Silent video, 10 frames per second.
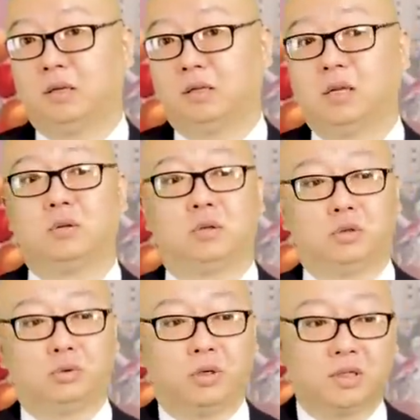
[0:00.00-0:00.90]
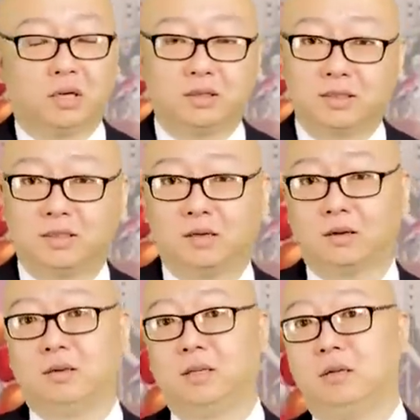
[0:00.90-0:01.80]
那就是学校的思想
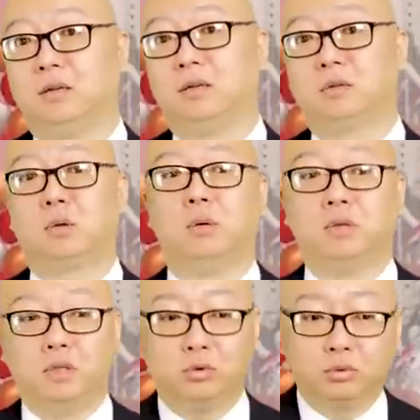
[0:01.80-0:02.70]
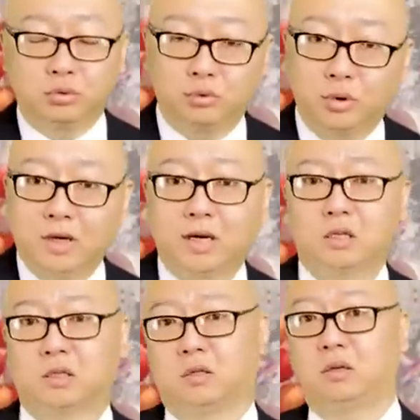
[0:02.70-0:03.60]
钢印，从你入学开
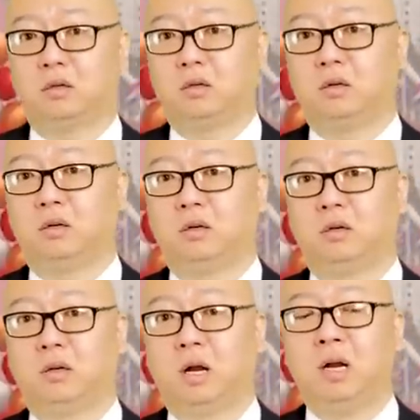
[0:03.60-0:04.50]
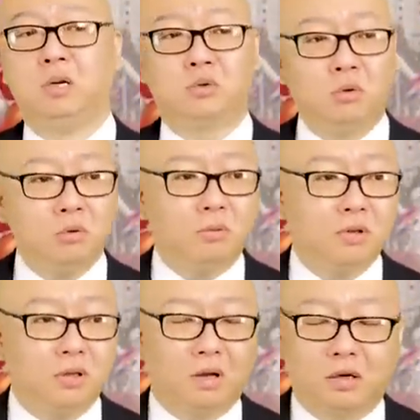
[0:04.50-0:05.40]
始，啊，中国
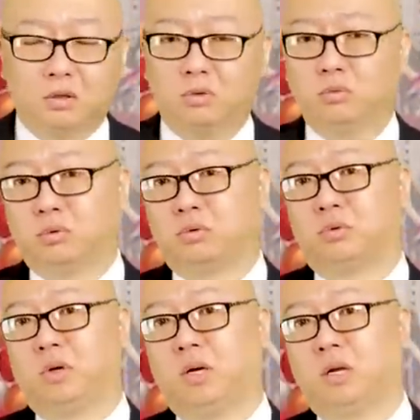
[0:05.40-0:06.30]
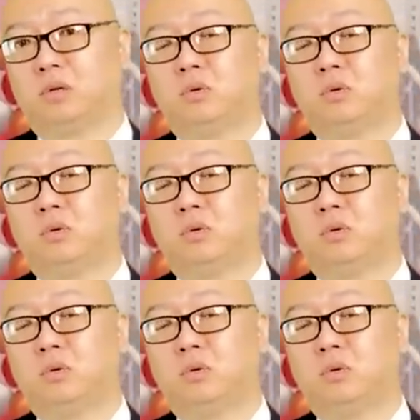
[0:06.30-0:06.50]
那哪是入学呀？